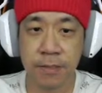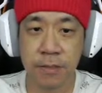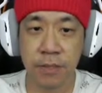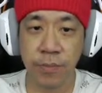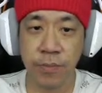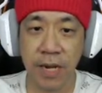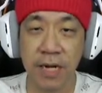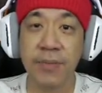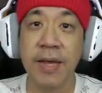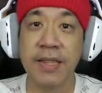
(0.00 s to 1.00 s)
Dibilang
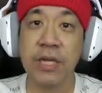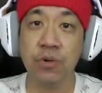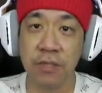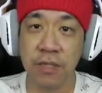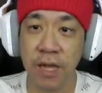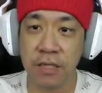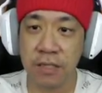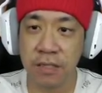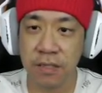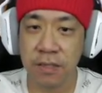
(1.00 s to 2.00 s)
lima tikus,
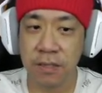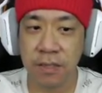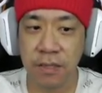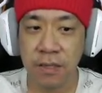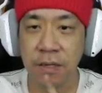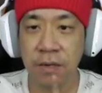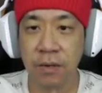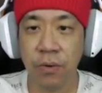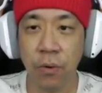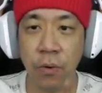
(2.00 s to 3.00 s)
guys. They
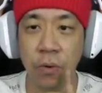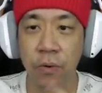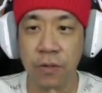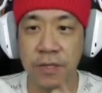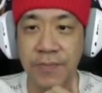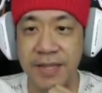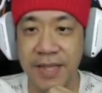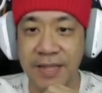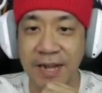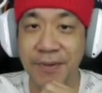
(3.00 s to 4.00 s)
became oh,
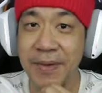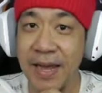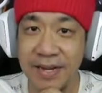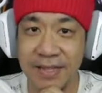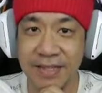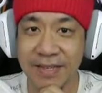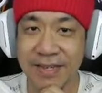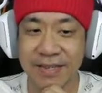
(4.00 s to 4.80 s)
jembatan yang kemarin ya.